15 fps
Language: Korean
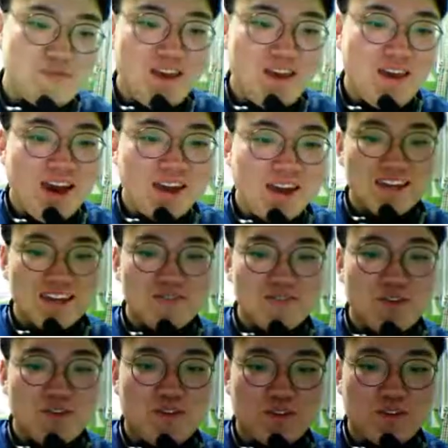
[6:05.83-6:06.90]
May I
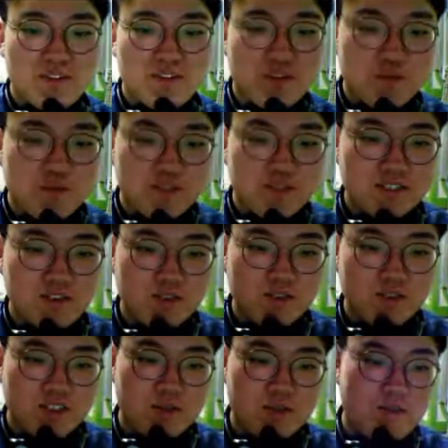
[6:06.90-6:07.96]
dance with you? 자, 여러분 긍정
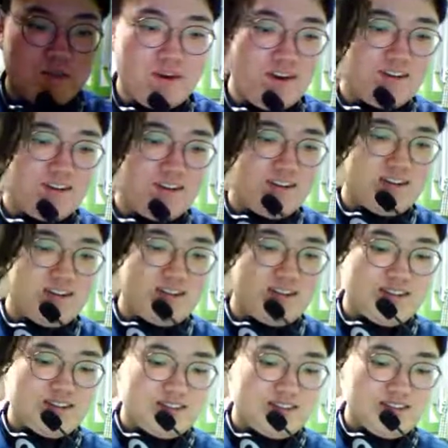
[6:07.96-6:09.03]
어떻게 답해요? Of
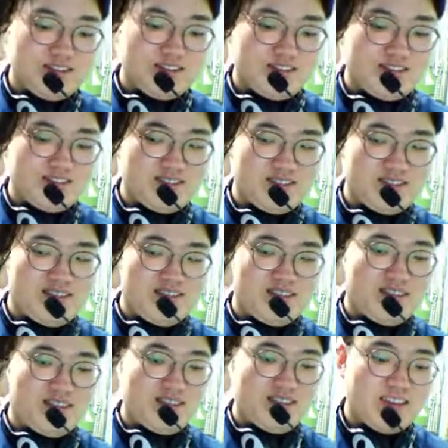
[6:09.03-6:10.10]
course, I can dance with
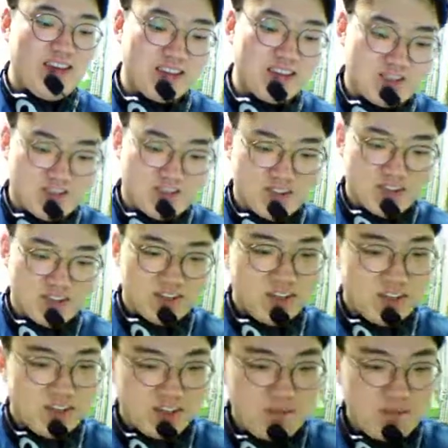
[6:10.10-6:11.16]
you. Yes.
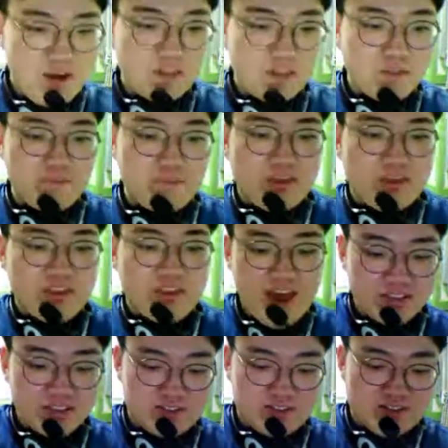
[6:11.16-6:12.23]
그러면
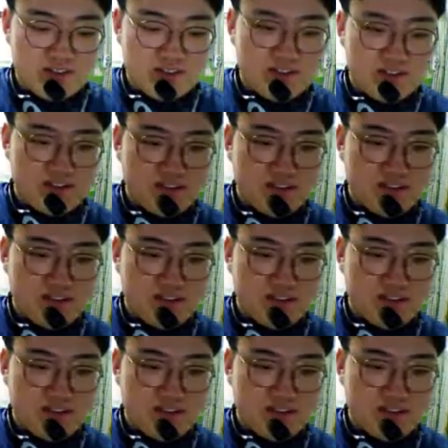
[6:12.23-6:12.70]
yes.